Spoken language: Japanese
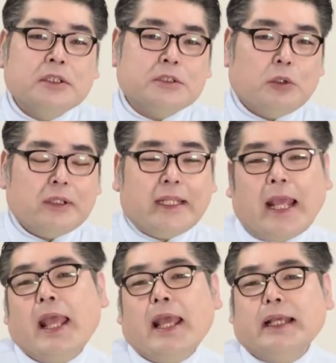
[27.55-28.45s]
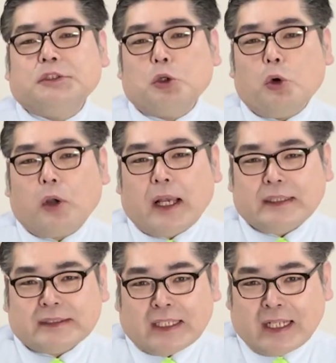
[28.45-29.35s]
そこでね紹
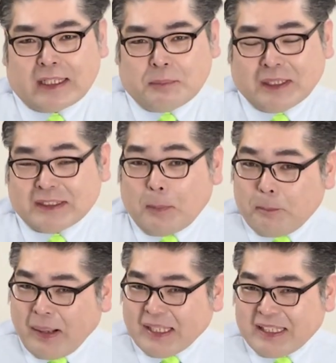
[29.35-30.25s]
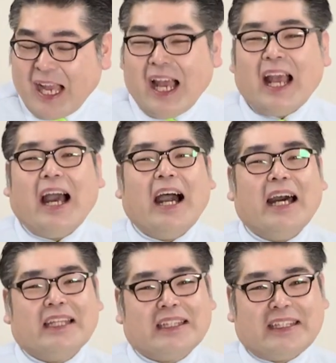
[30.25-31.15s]
介されてましたバターが
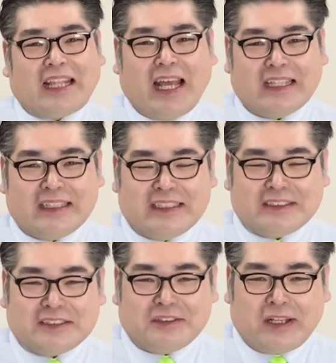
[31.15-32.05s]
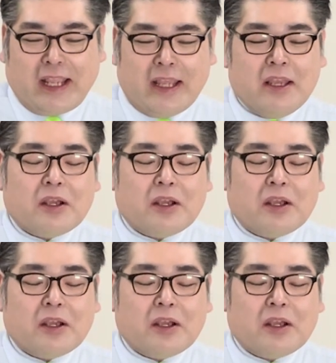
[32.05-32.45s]
あってたんですよね